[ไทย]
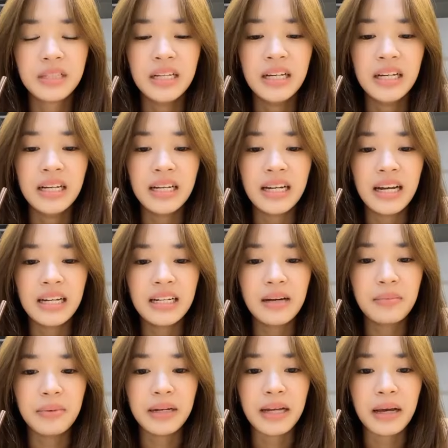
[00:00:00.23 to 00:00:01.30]
นั่งเรือเป็
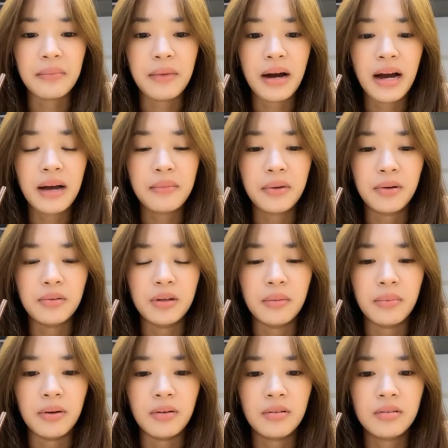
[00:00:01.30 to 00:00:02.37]
นไงบ้างมาเรือเป
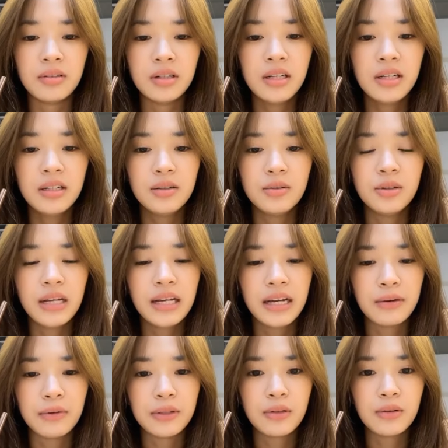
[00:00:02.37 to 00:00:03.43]
ล่าเฮ้ยรู้ได้ไง
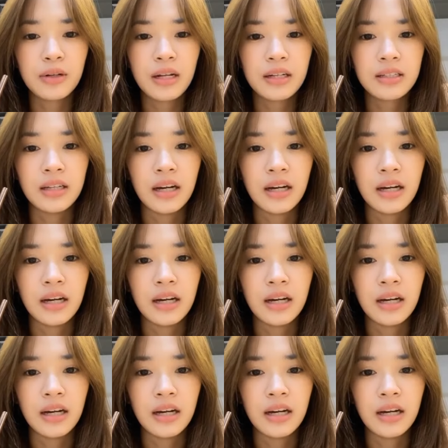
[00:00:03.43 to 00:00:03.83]
ว่าต้องนั่งเรือ